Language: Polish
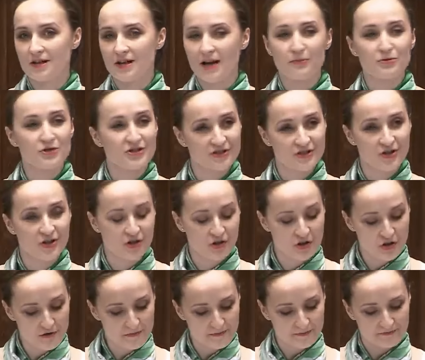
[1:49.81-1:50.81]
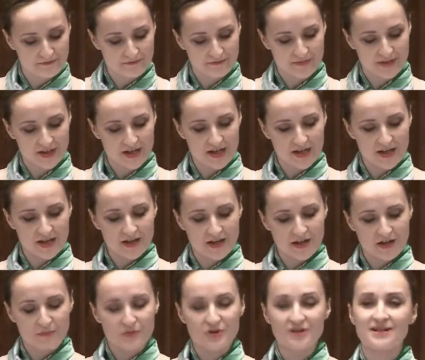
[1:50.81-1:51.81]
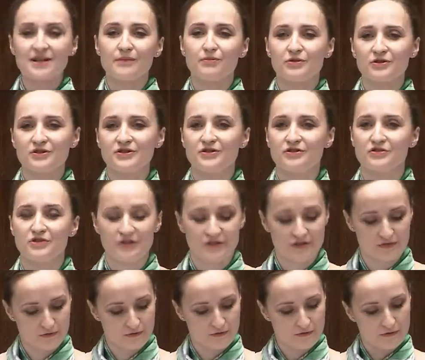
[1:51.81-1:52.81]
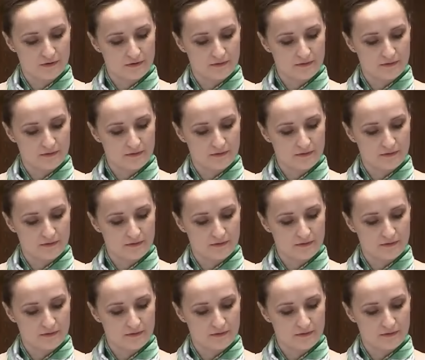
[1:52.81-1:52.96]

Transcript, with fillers: A przez kogo? Przez aborcjonistów.